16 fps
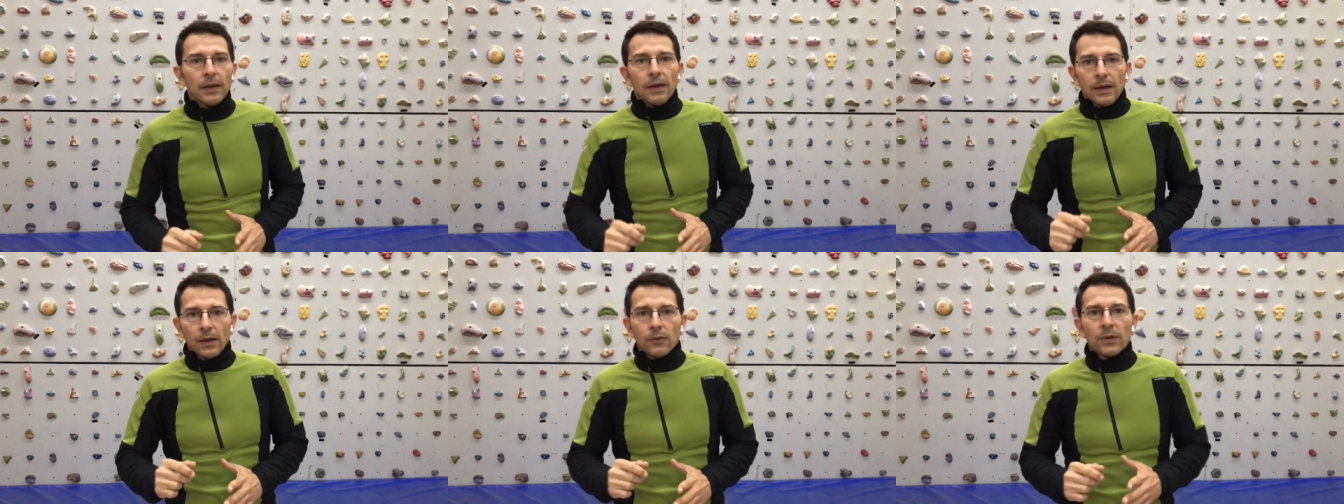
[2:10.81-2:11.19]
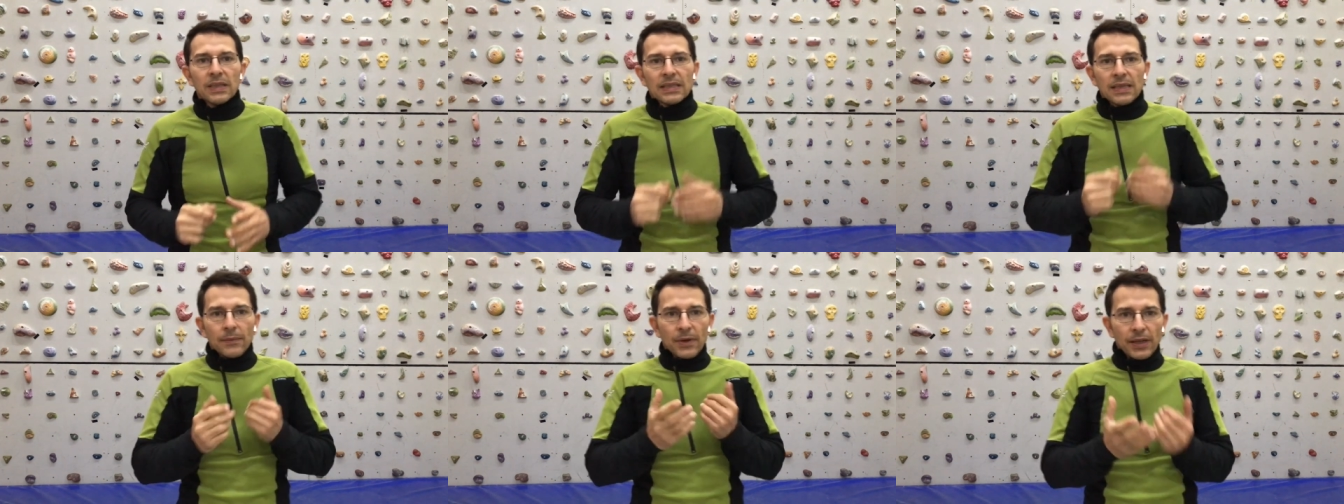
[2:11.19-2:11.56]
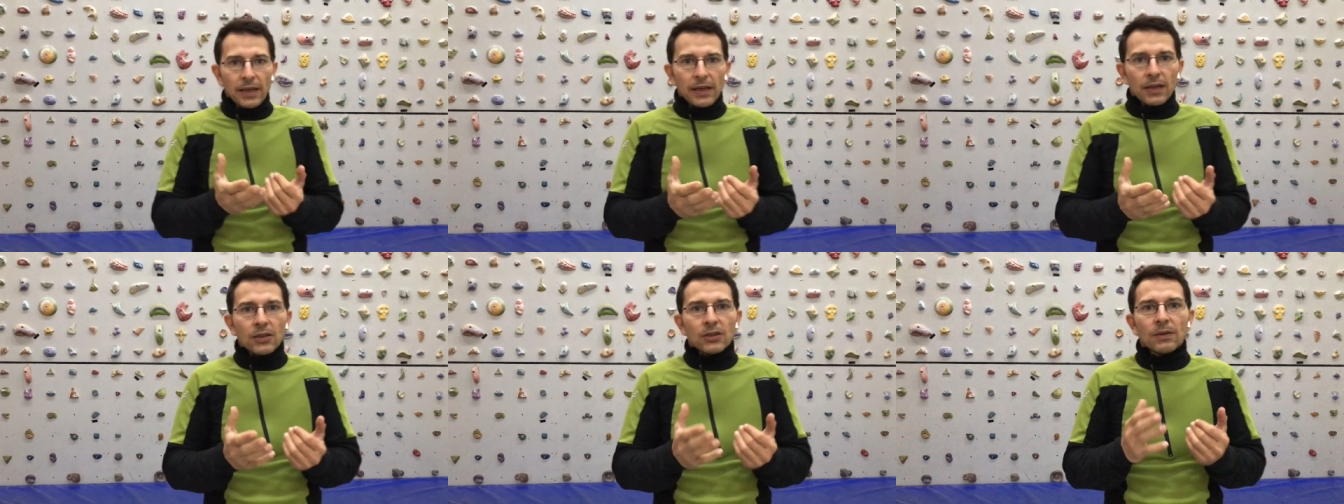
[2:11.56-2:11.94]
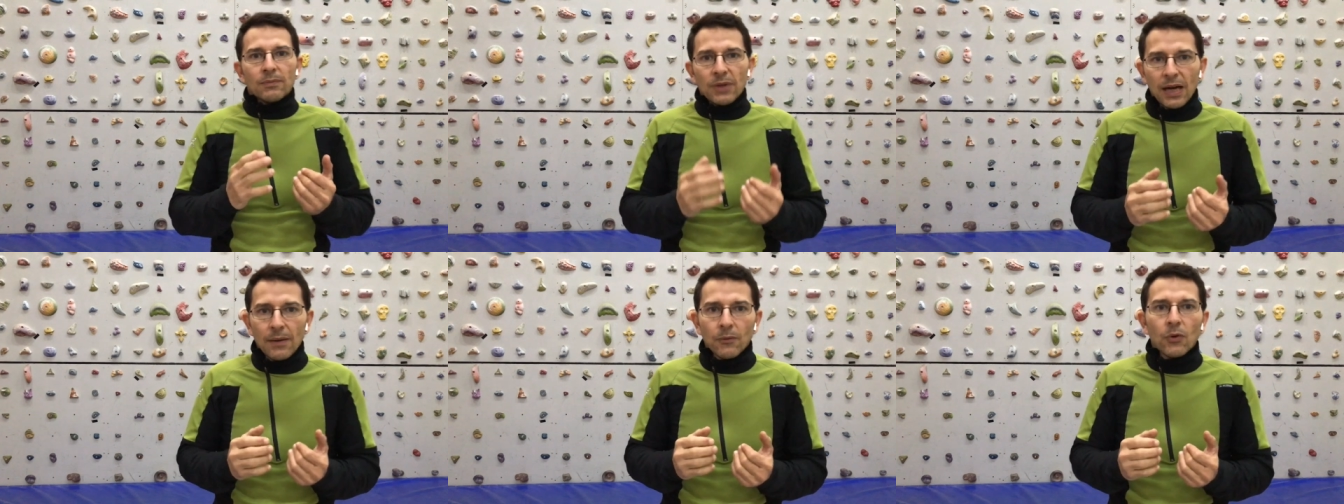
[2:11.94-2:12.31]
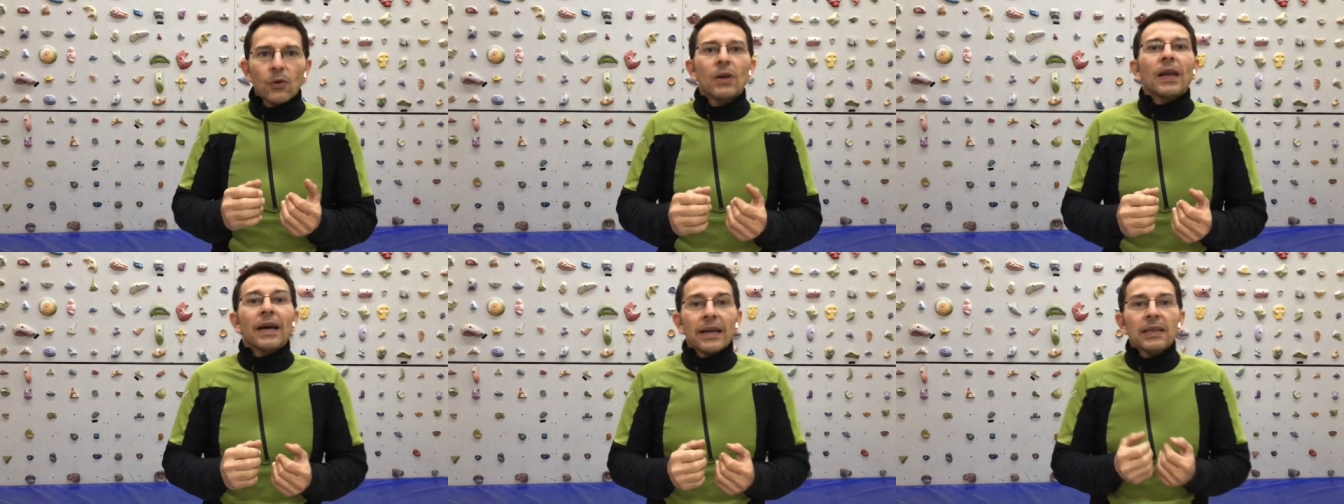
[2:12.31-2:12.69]
In questa maniera abbiamo
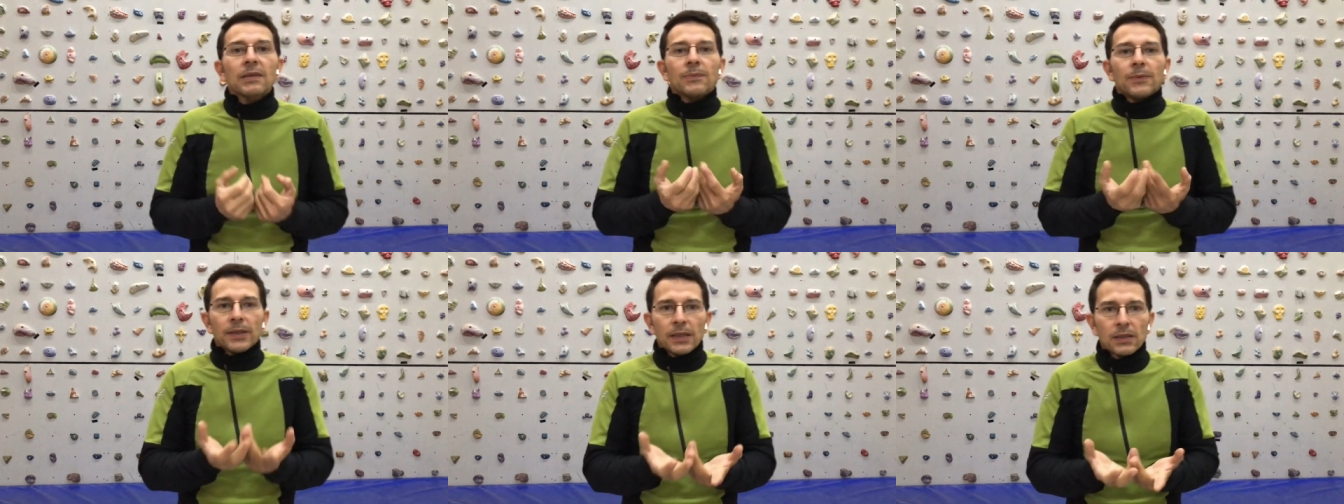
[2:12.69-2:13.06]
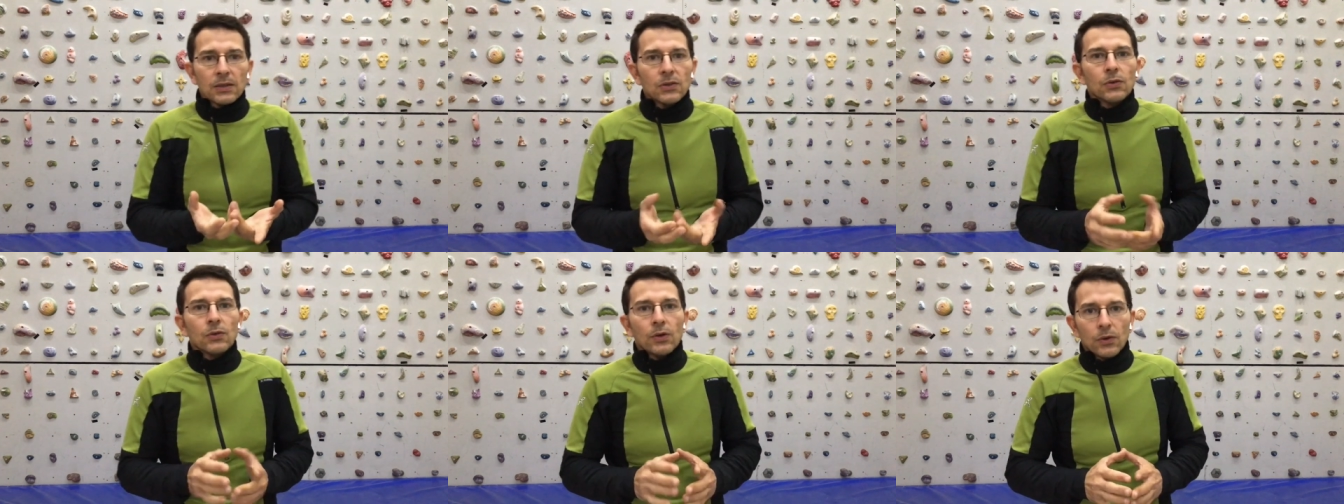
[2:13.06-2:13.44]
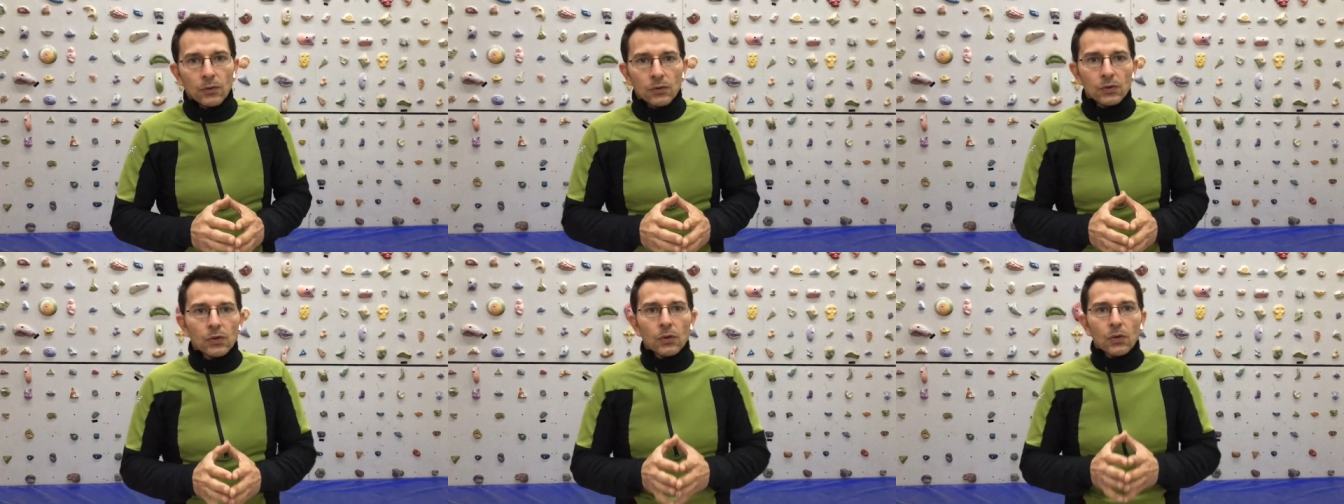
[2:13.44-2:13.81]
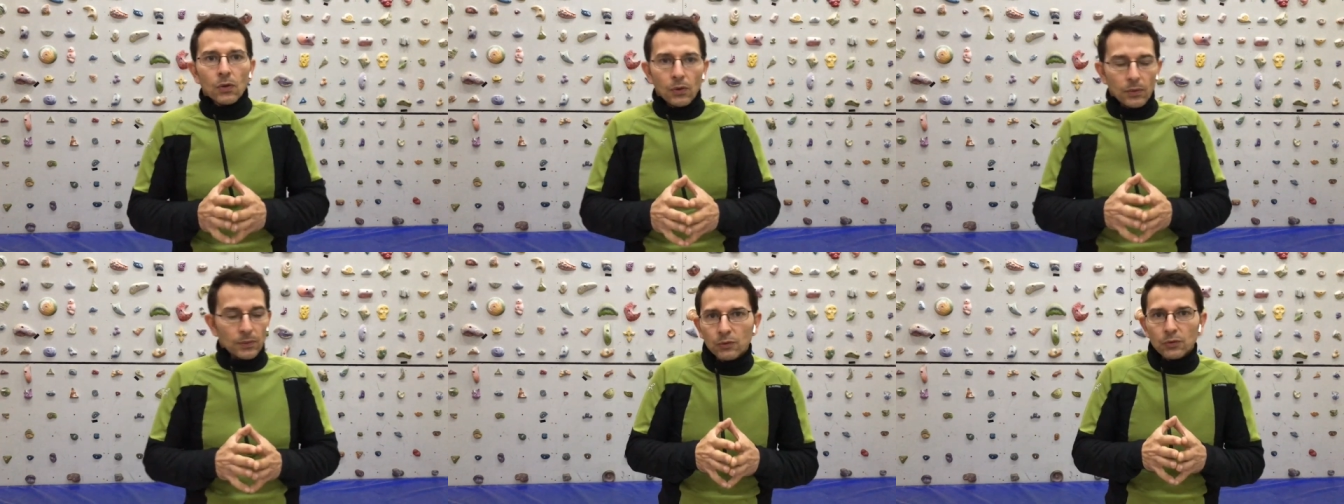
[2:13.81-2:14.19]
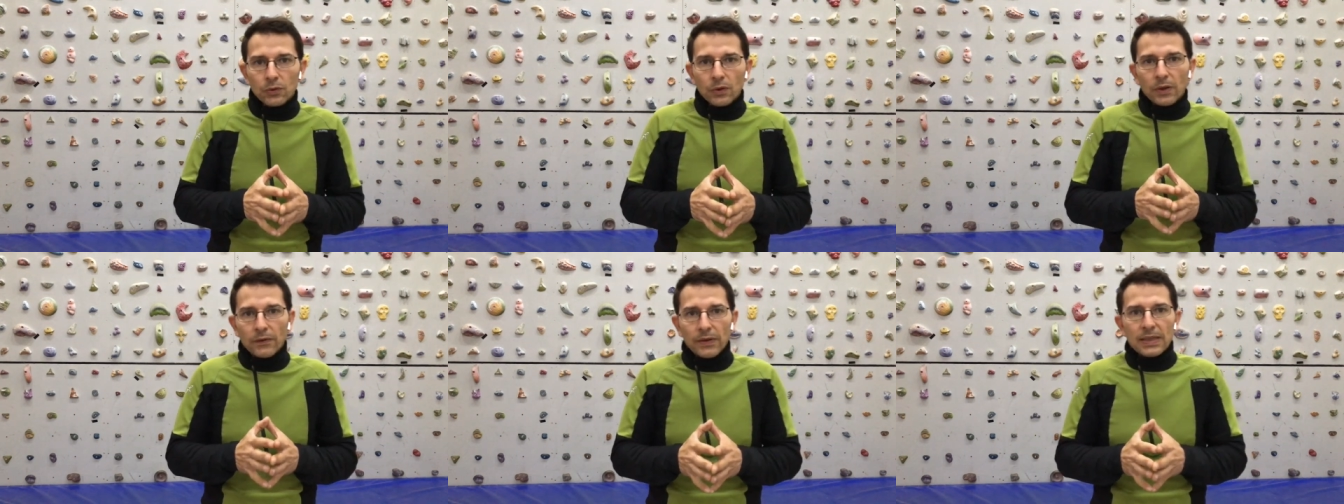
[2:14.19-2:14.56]
la respirazione, non solo dal punto di